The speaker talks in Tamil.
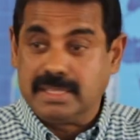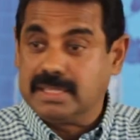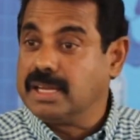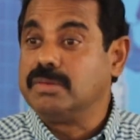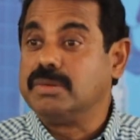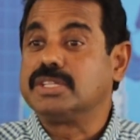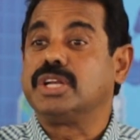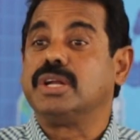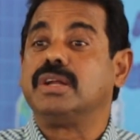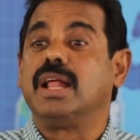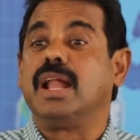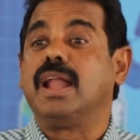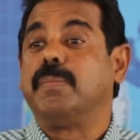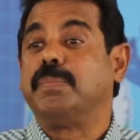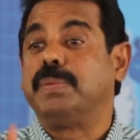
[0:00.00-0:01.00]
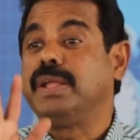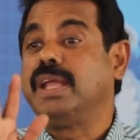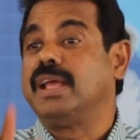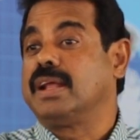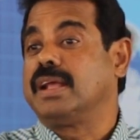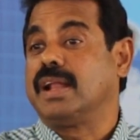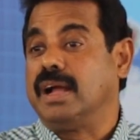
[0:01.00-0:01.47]
எத்தனை வருஷம் ஆனாலும்
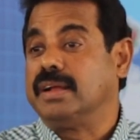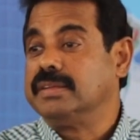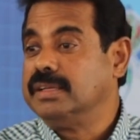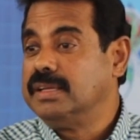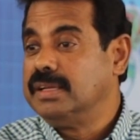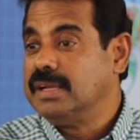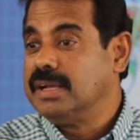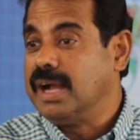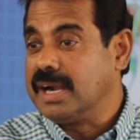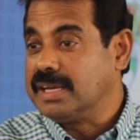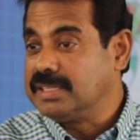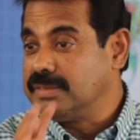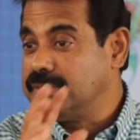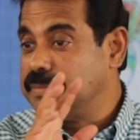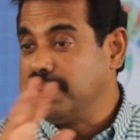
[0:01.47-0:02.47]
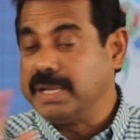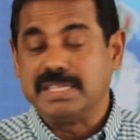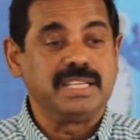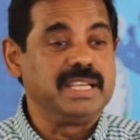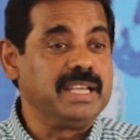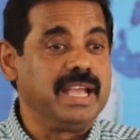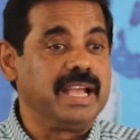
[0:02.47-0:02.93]
அப்படியே இருக்கிறான் அடுத்தவன்
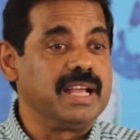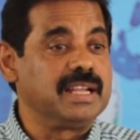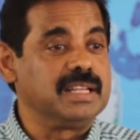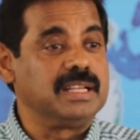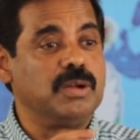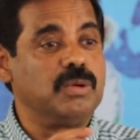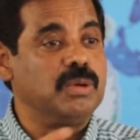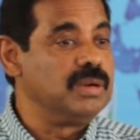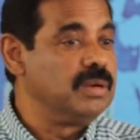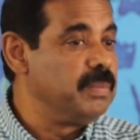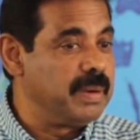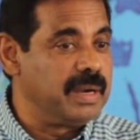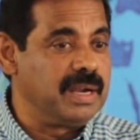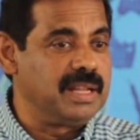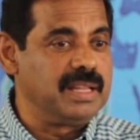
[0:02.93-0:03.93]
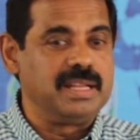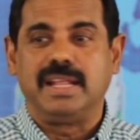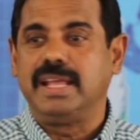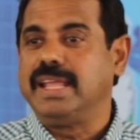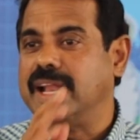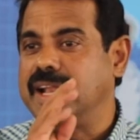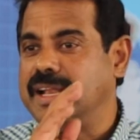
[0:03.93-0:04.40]
பேச்சையும் கேட்கறதில்ல ஒன்றும்
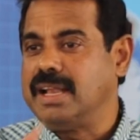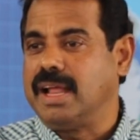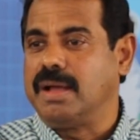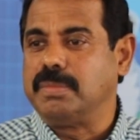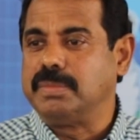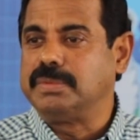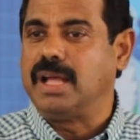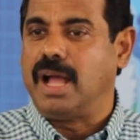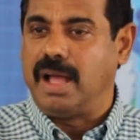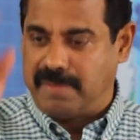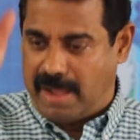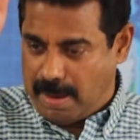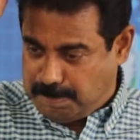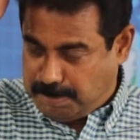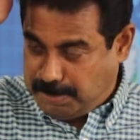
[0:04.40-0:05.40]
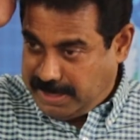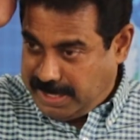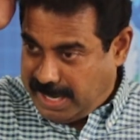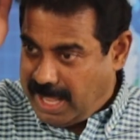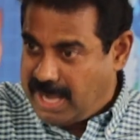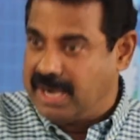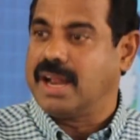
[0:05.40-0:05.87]
பண்ணுறதில்ல எல்லாம் வந்து அவன்
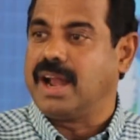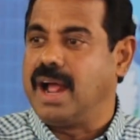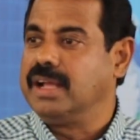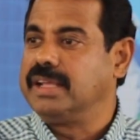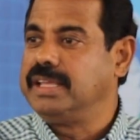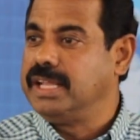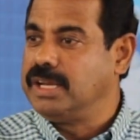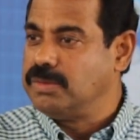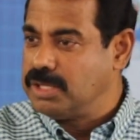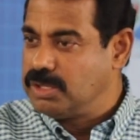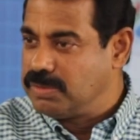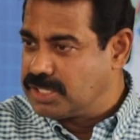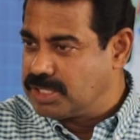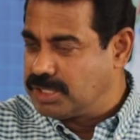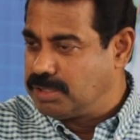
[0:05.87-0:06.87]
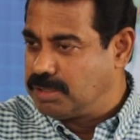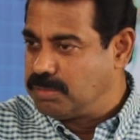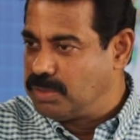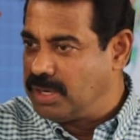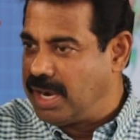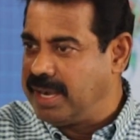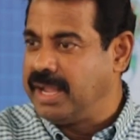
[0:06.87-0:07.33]
அப்படியே இருக்கிறான் இருபது
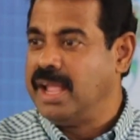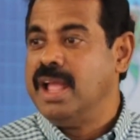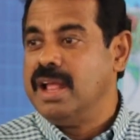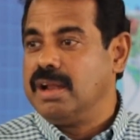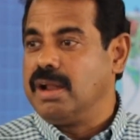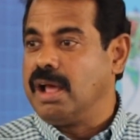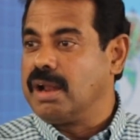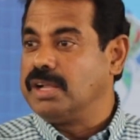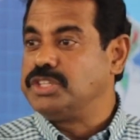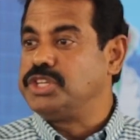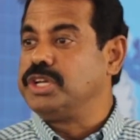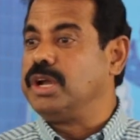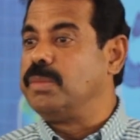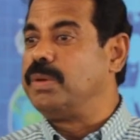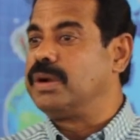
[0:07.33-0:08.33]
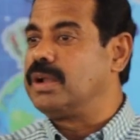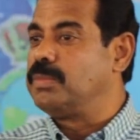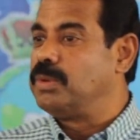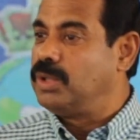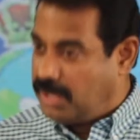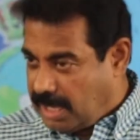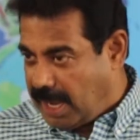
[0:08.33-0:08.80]
வருஷத்துக்கு முன்னாடி நான் ரசிக்கப்பட்ட
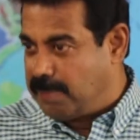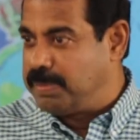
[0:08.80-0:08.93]
போது